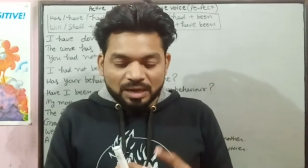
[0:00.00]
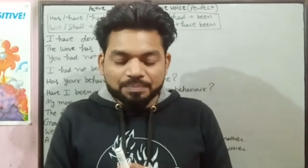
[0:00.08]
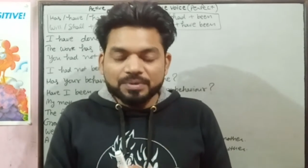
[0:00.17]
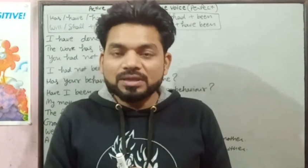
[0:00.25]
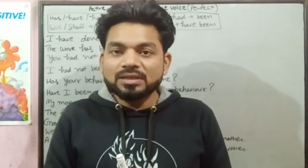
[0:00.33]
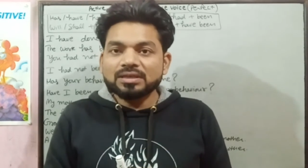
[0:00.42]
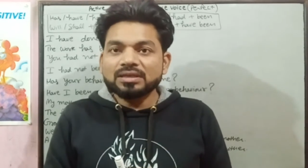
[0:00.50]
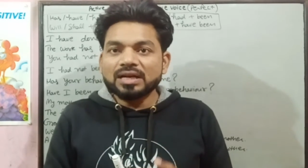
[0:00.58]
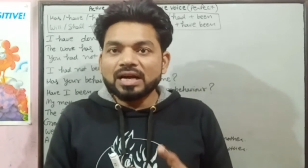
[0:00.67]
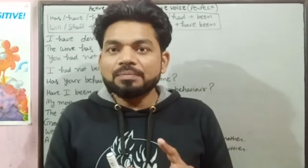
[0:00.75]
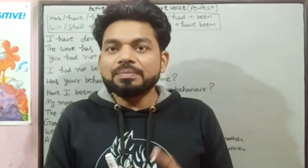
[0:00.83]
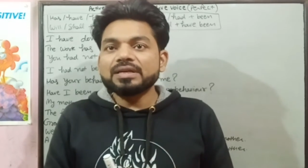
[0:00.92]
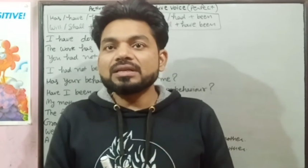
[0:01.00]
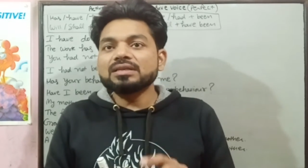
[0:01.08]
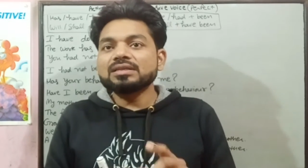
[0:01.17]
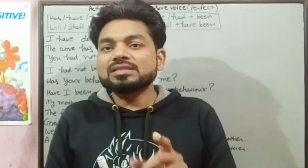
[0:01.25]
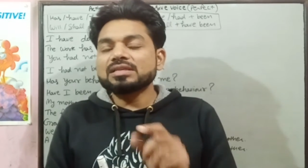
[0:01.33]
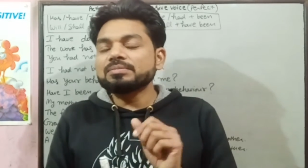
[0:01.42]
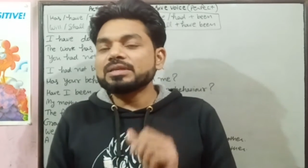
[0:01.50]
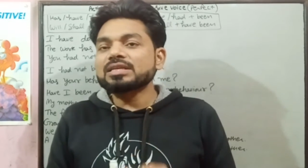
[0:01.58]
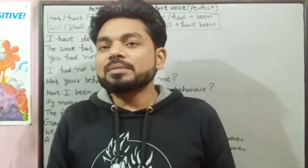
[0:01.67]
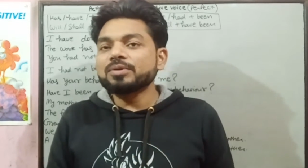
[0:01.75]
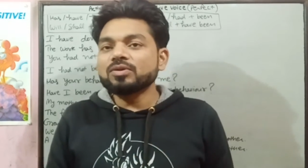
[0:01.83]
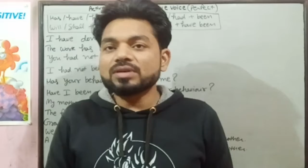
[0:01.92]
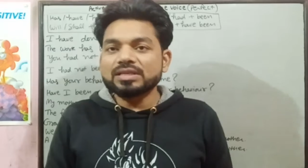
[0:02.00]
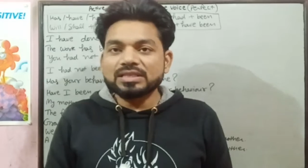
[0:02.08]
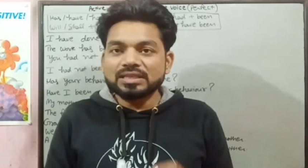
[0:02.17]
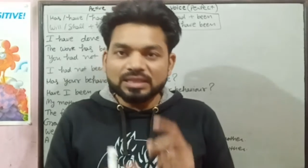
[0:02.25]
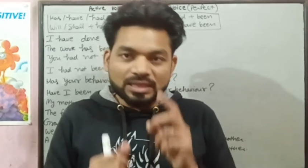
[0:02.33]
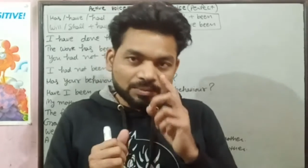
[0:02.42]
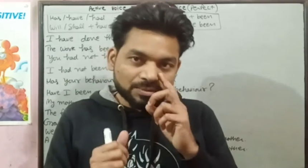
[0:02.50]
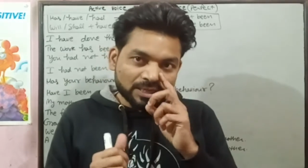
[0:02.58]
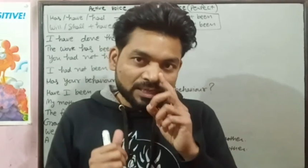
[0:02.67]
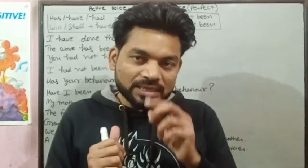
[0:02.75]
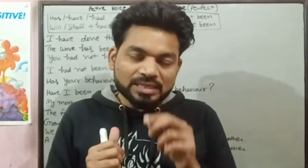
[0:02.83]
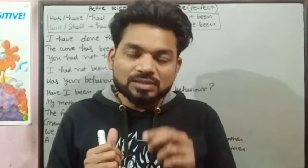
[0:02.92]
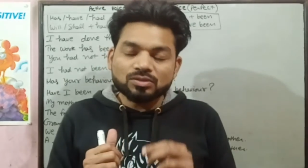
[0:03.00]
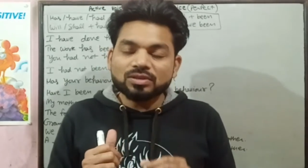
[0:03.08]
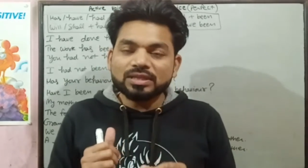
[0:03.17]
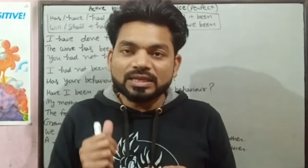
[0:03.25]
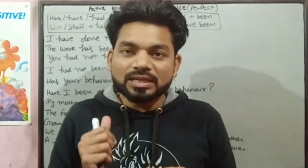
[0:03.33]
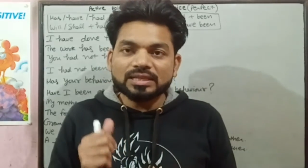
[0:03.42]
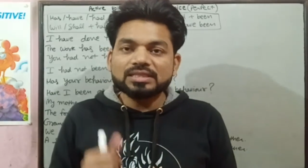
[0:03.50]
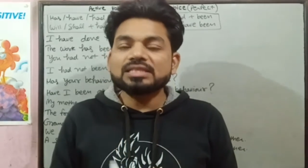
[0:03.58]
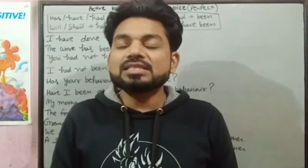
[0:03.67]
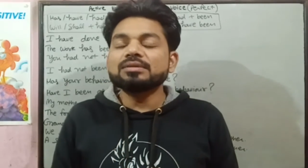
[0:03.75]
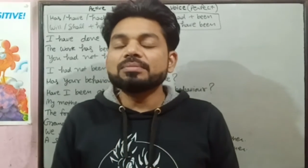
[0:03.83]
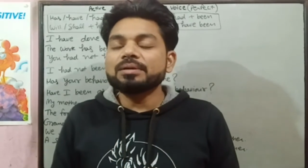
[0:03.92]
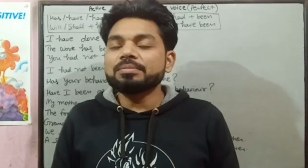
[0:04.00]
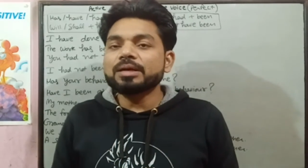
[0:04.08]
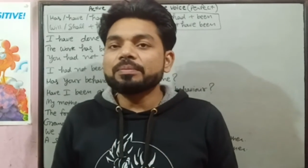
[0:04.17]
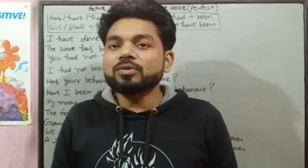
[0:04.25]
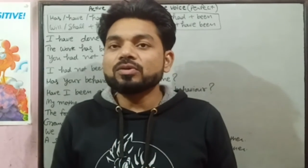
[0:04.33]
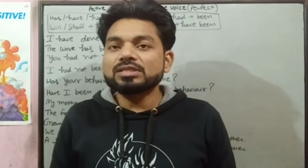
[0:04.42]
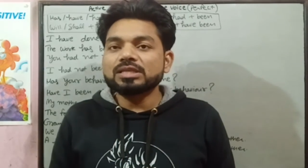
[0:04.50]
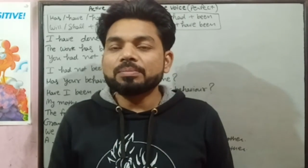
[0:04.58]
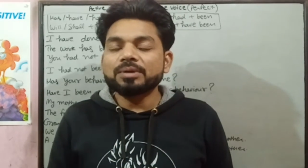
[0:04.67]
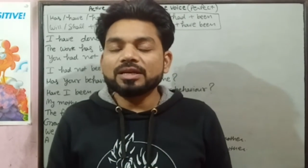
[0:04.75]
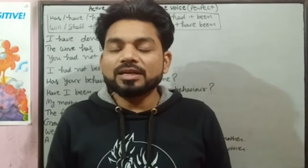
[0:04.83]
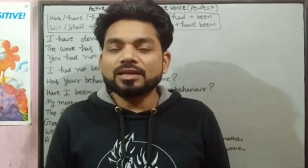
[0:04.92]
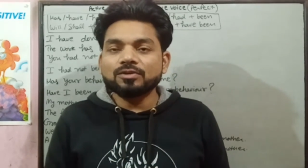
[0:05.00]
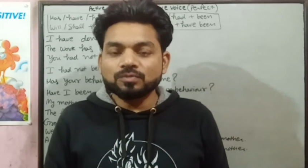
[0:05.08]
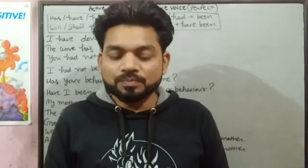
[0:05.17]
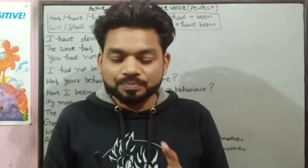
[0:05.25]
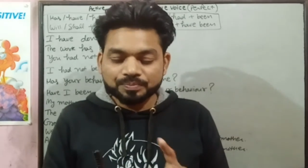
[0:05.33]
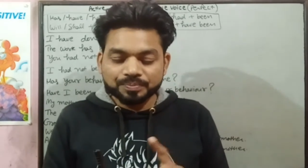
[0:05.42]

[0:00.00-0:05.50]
आप कहां पर सब्जेक्ट का प्रयोग कर सकते हैं आप सेंटेंस को देखेंगे जैसे मैं अभी आपको एग्जाम्पल करा रहा हूं